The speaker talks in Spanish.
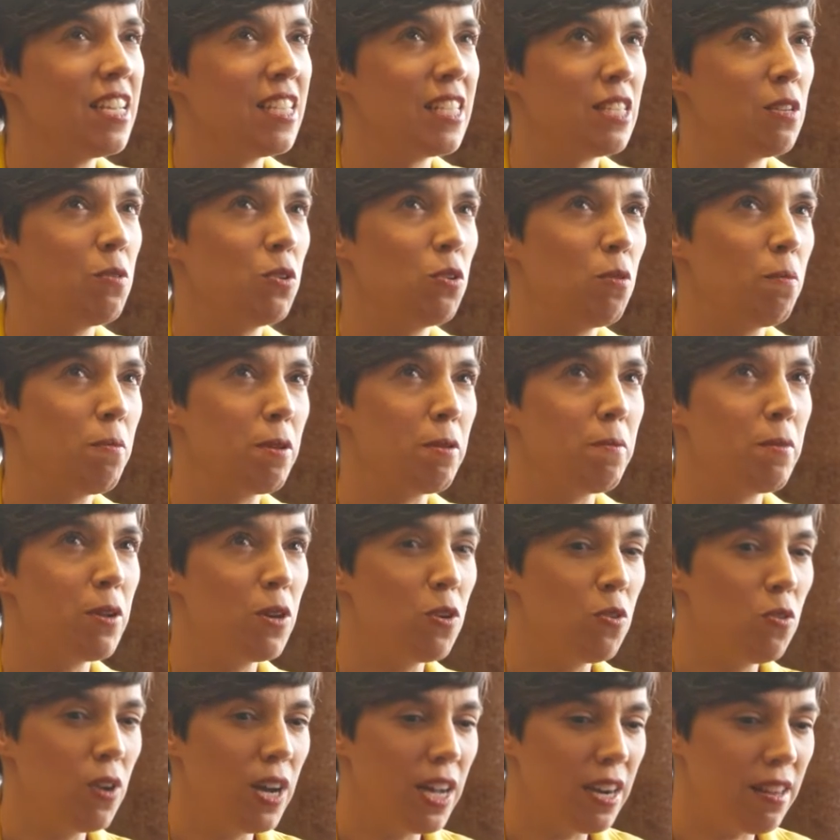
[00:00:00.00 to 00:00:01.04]
sí. bueno, en primer
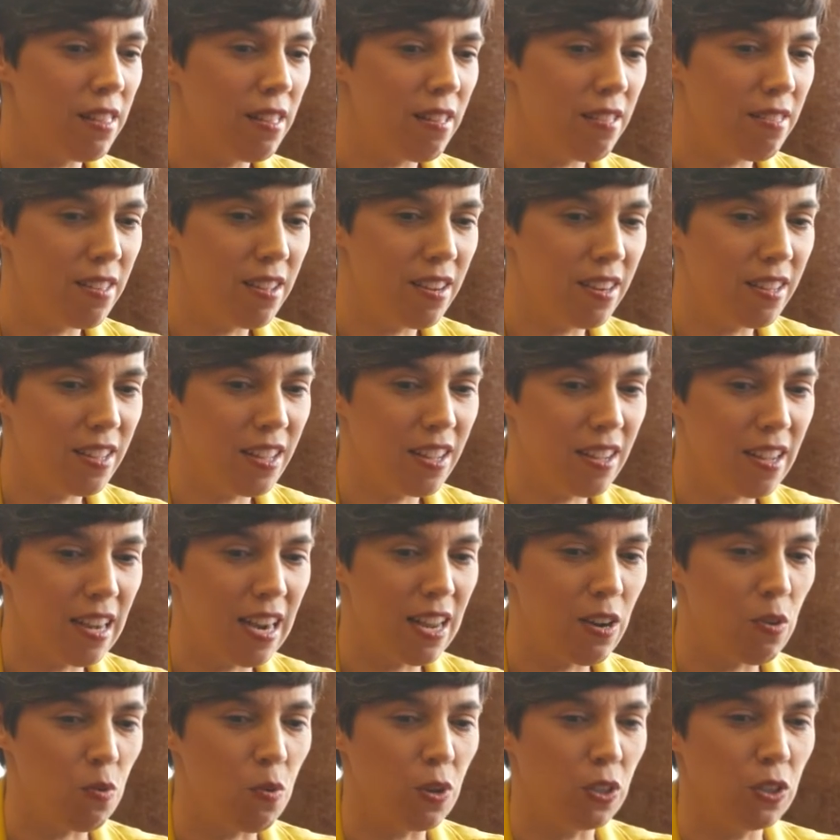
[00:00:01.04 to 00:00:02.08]
lugar decir que,
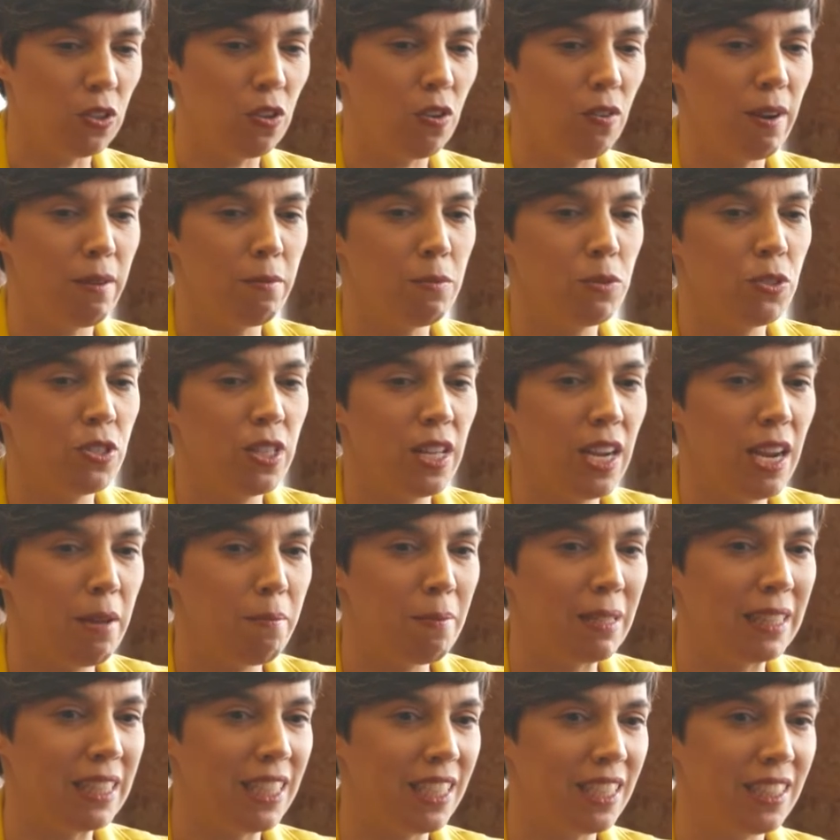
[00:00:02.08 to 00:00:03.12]
claro, cuando hablamos de la
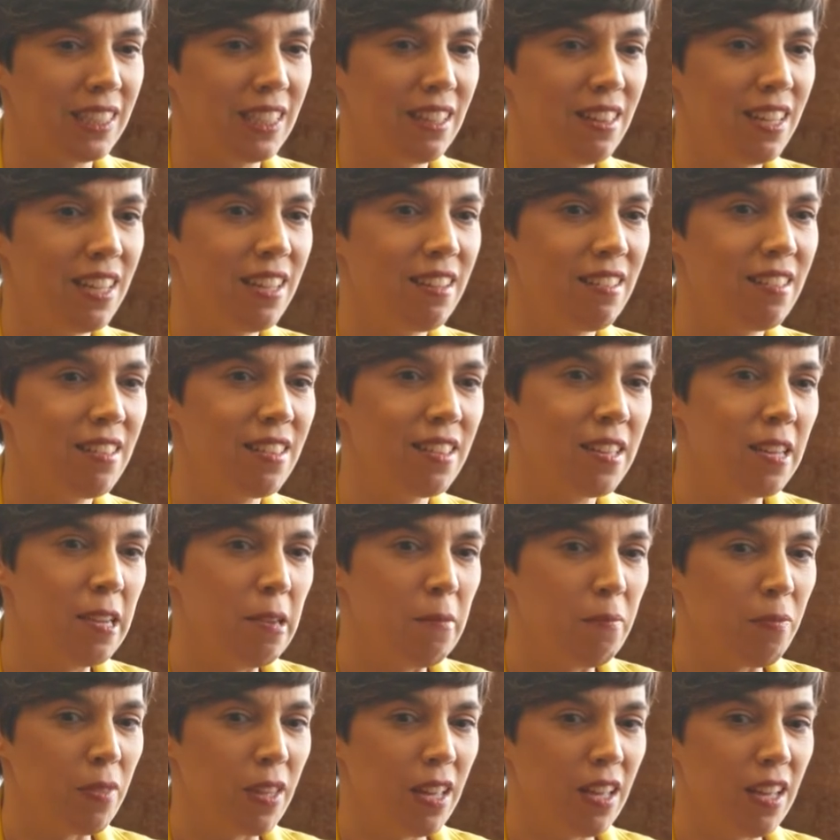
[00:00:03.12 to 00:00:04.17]
maternidad,
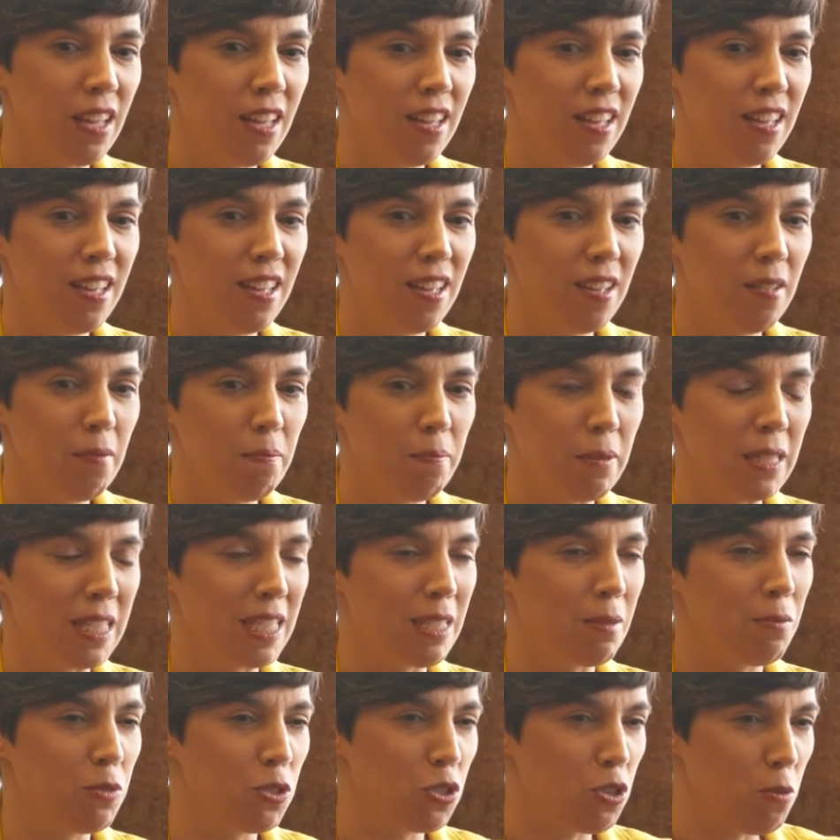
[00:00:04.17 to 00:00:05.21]
eh,
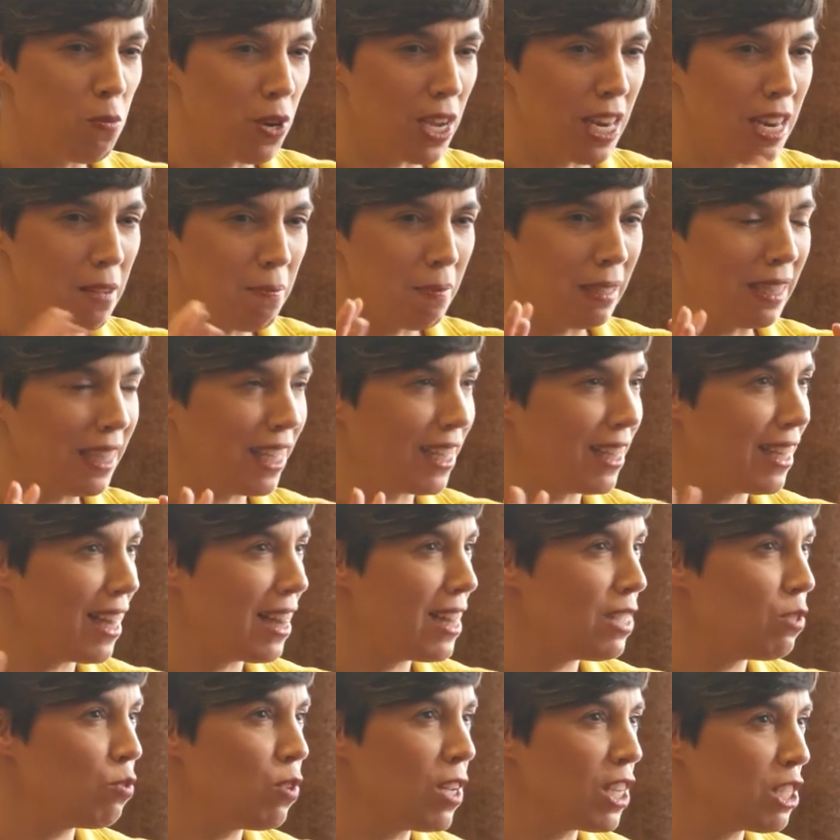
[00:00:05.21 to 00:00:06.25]
pensamos como que la
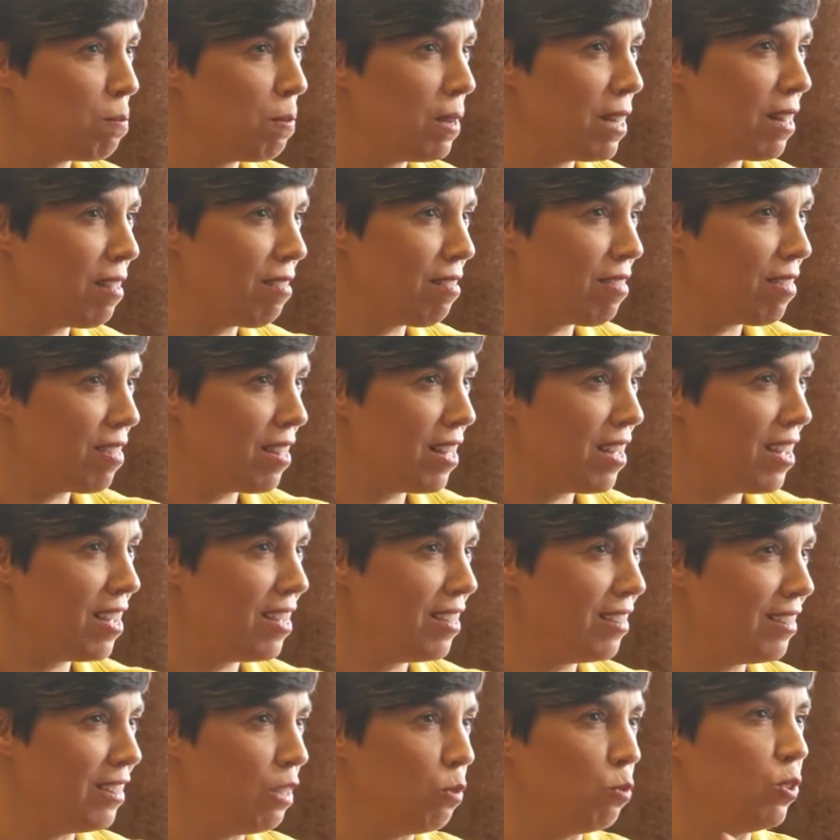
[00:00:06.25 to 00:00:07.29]
maternidad es una
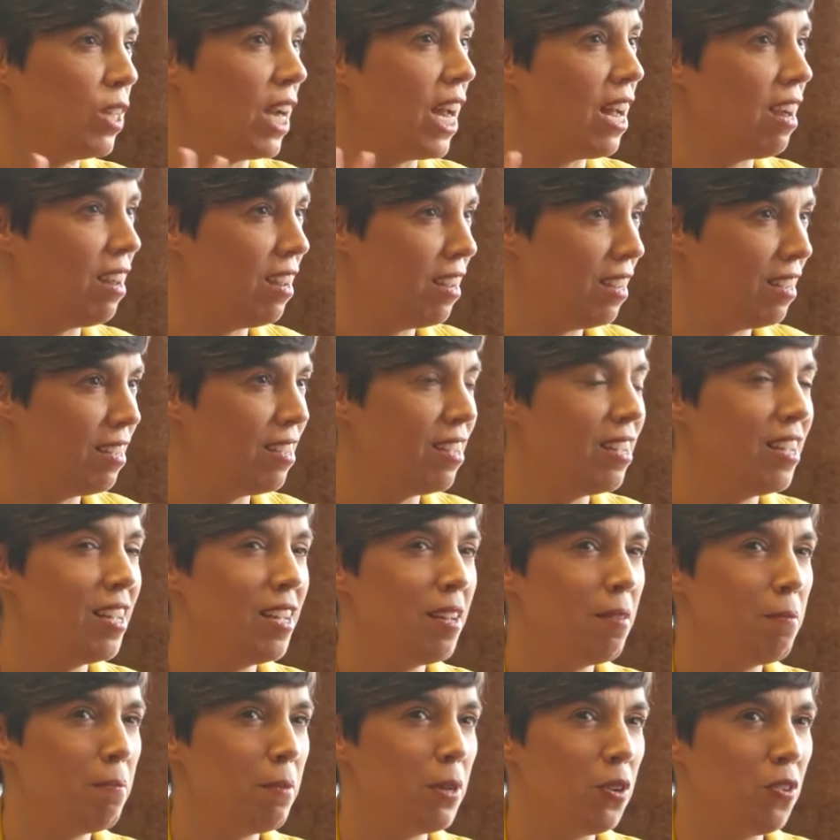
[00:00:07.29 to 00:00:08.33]
experiencia neutral,
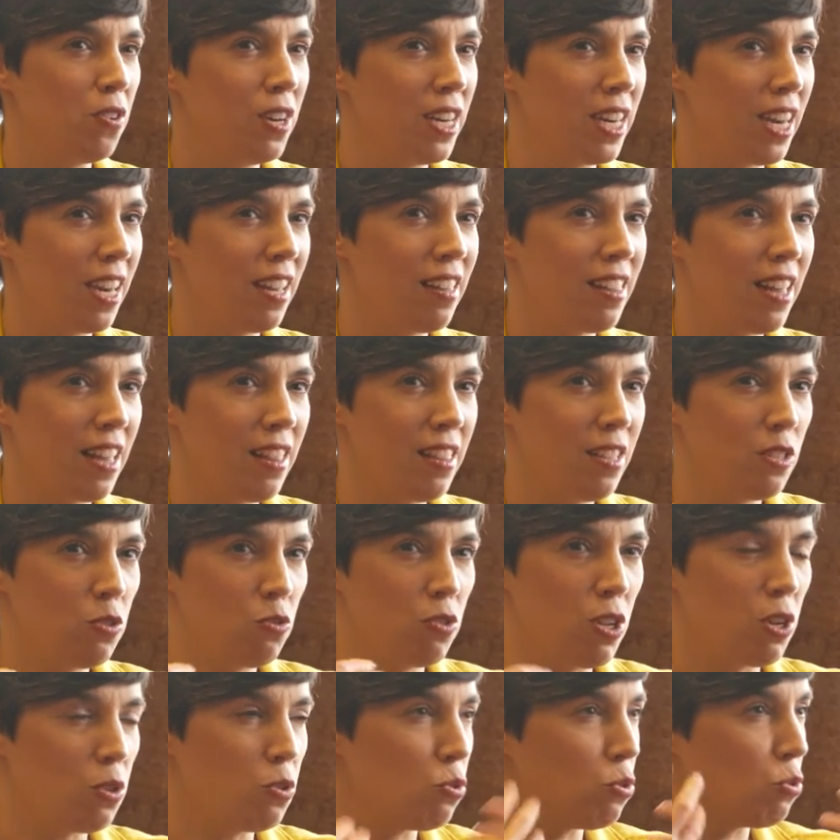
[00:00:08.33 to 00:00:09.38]
hmm. pero en realidad es
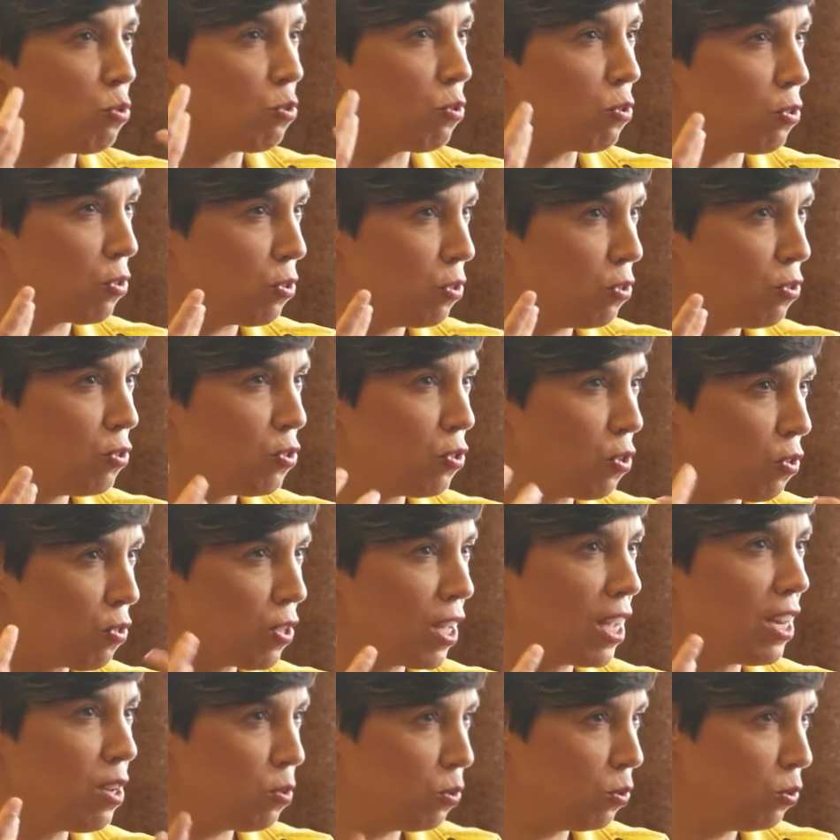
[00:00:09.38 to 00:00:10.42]
una construcción
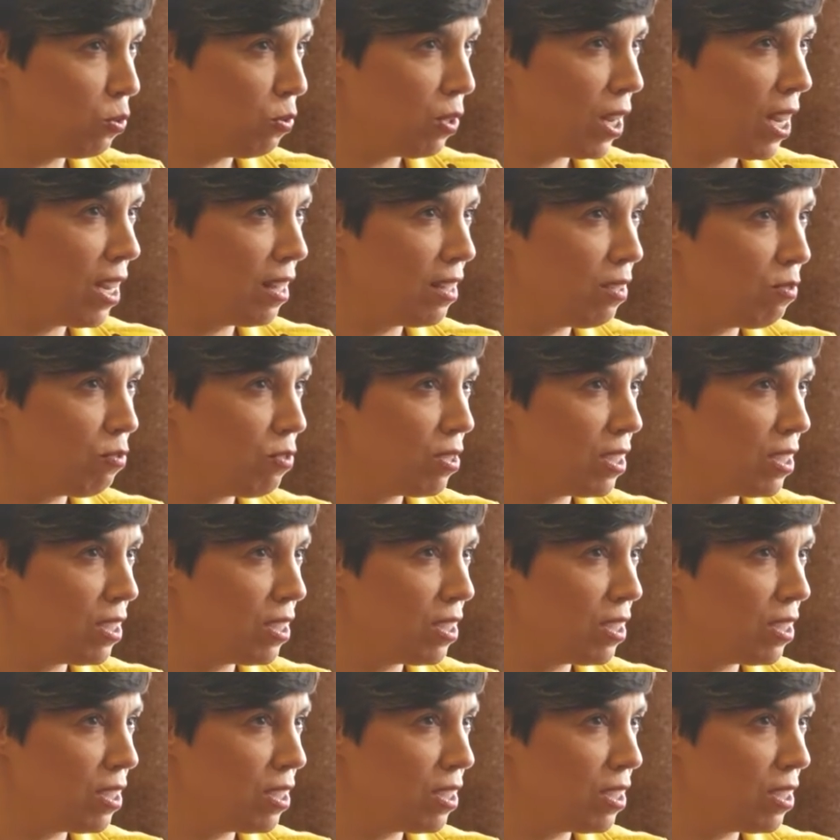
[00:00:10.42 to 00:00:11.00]
social y cultural de un